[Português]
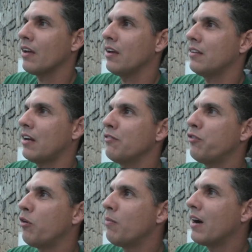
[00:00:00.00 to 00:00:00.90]
É,
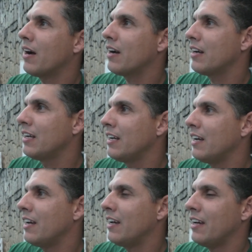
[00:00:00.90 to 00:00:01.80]
transformar
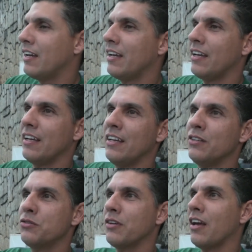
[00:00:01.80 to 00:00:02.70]
é,
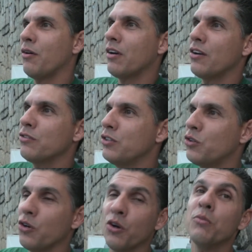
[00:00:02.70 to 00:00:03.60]
isso que agora não se
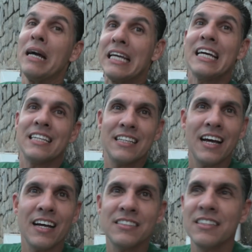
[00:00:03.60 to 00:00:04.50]
tornou uma
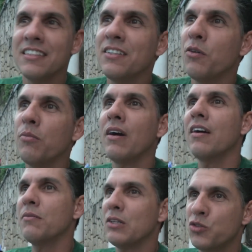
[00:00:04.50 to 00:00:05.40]
realidade,
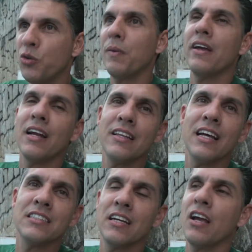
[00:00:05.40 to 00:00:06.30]
uma, uma super
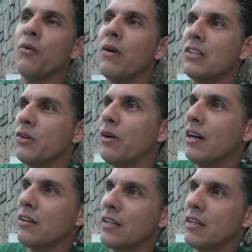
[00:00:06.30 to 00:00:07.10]
realidade daqui a quatro anos,